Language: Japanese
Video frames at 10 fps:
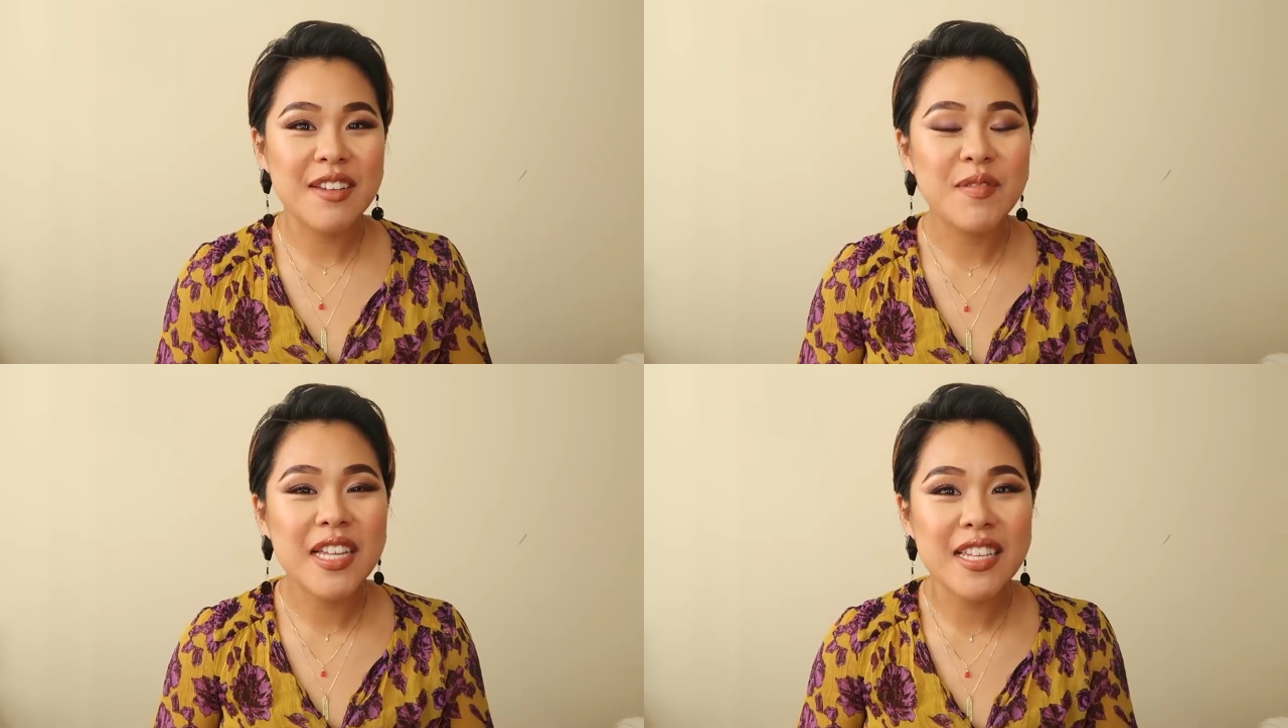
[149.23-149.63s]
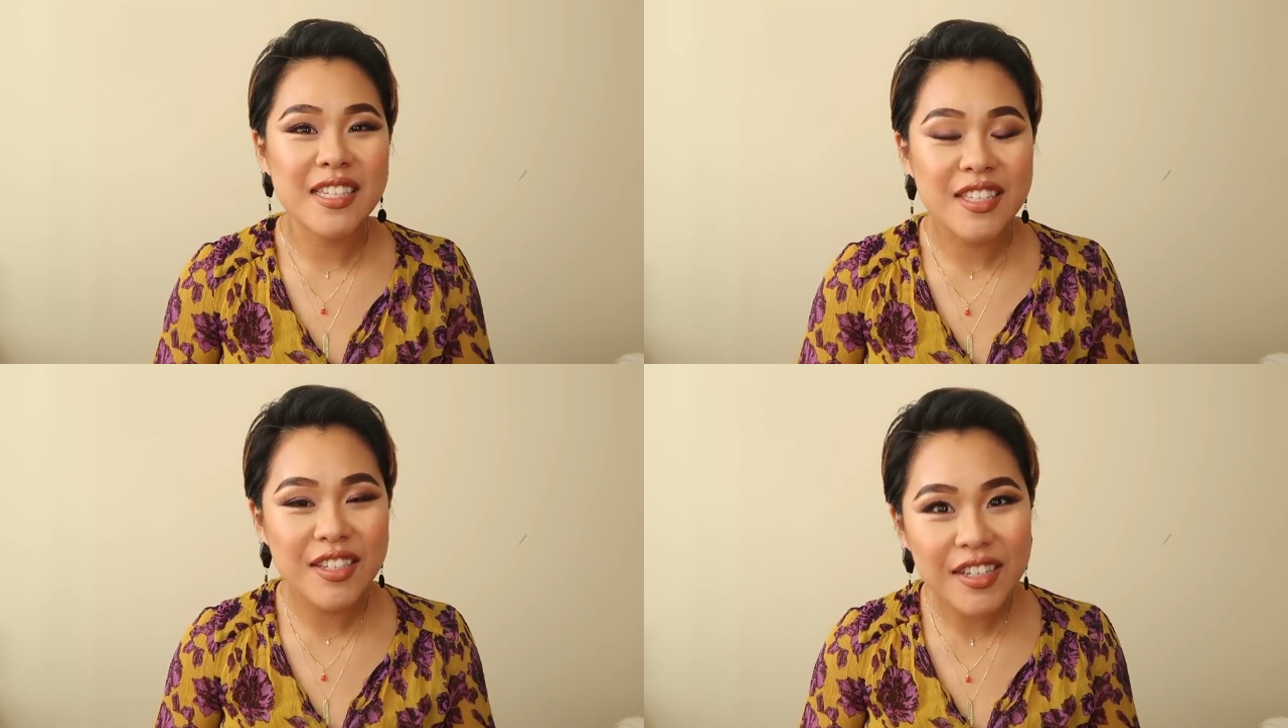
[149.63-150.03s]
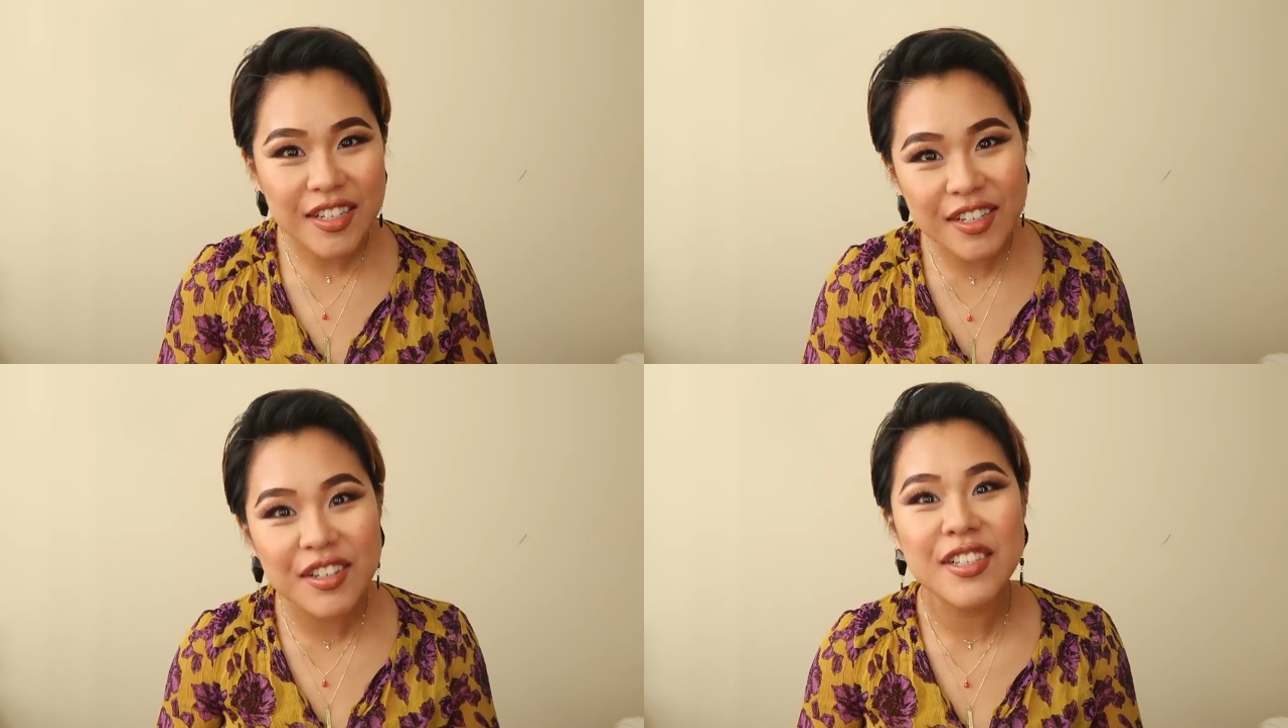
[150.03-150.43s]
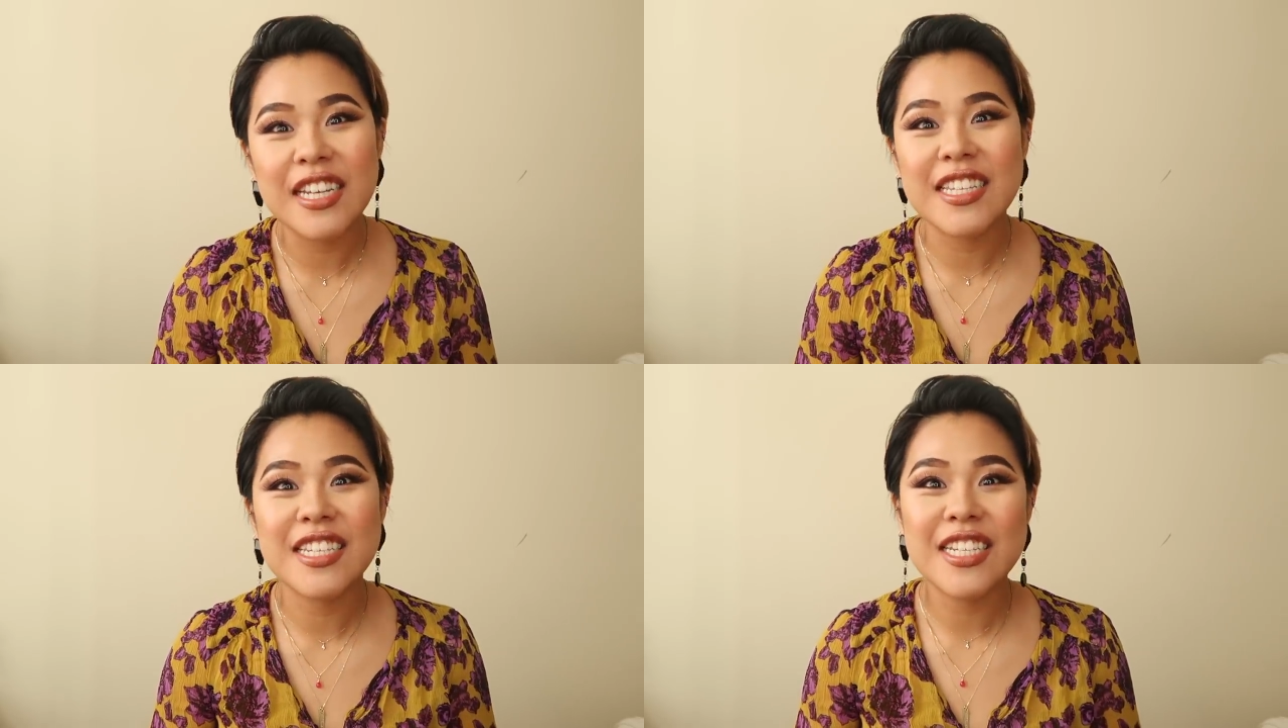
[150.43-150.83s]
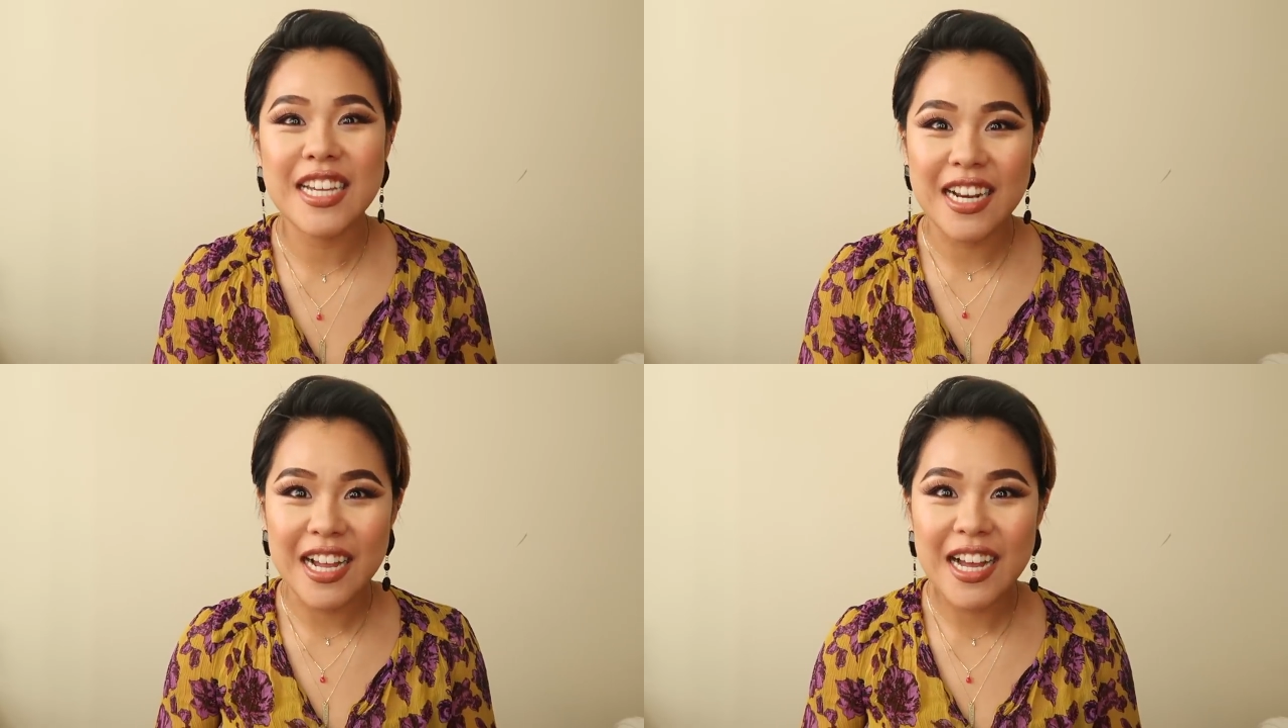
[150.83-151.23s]
さん皆さんすっごく優しい
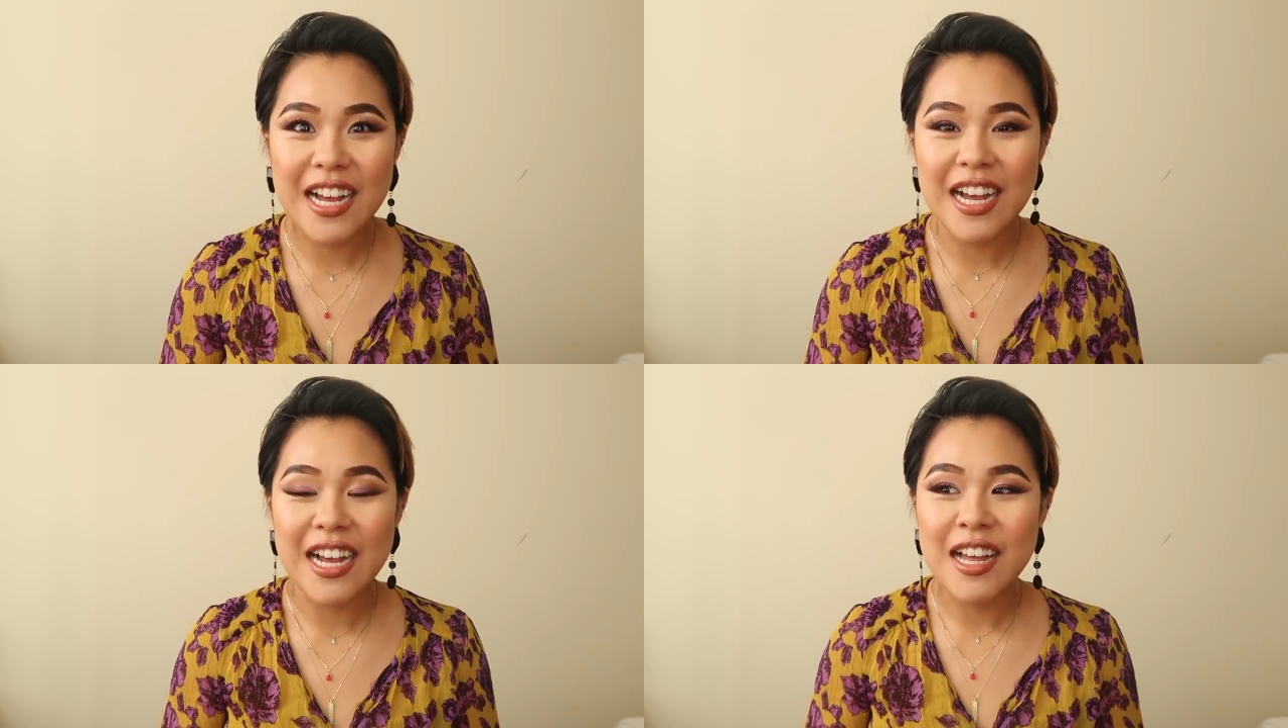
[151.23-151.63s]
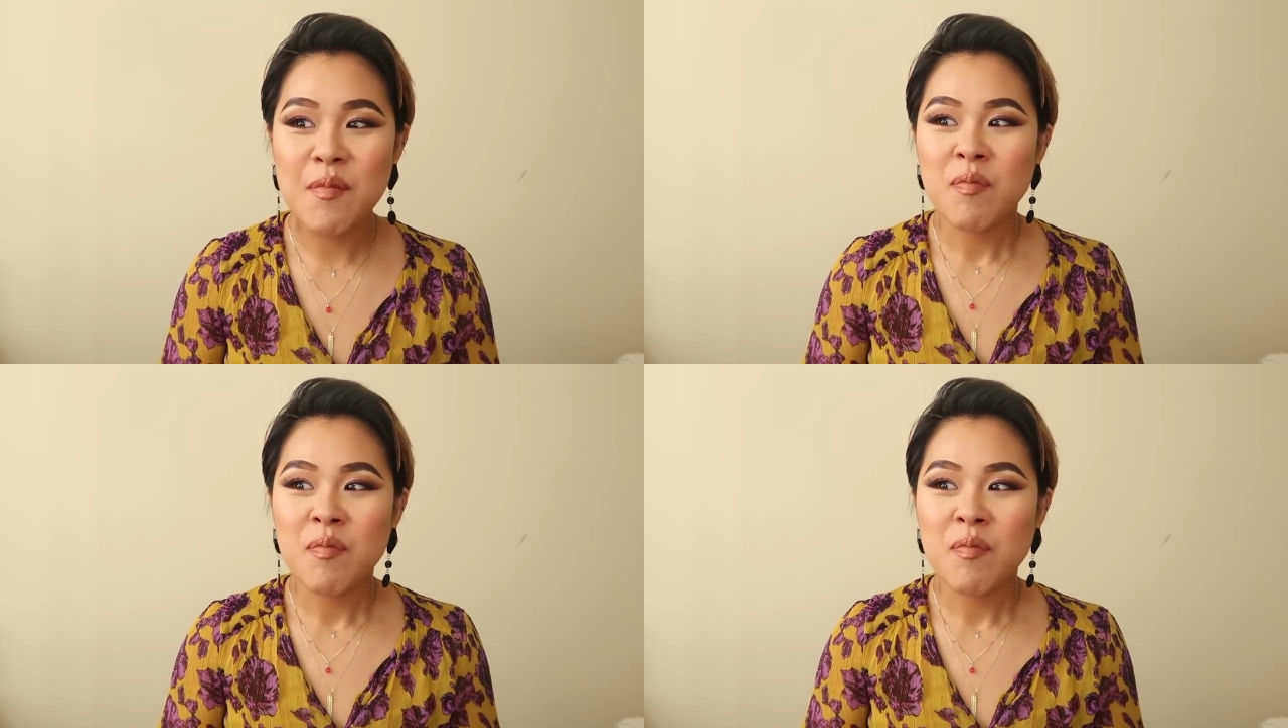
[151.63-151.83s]
から